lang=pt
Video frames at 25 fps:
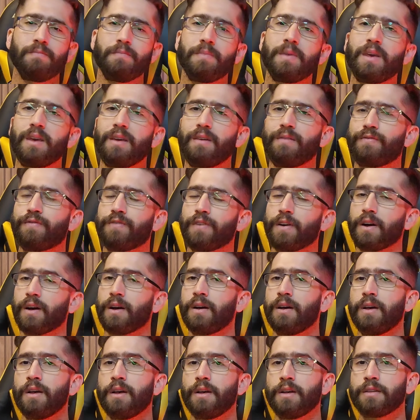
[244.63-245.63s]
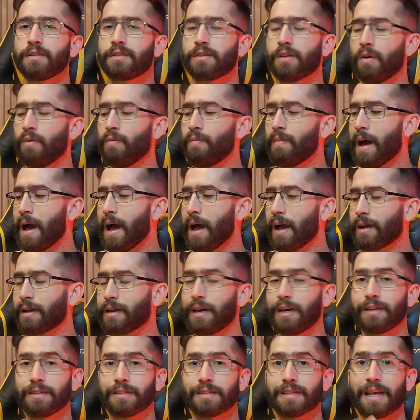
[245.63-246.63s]
Mifa, são
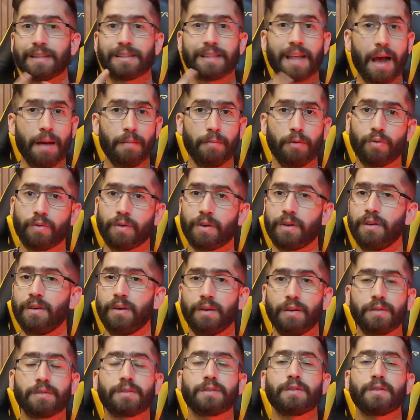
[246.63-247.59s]
marcas, a W King,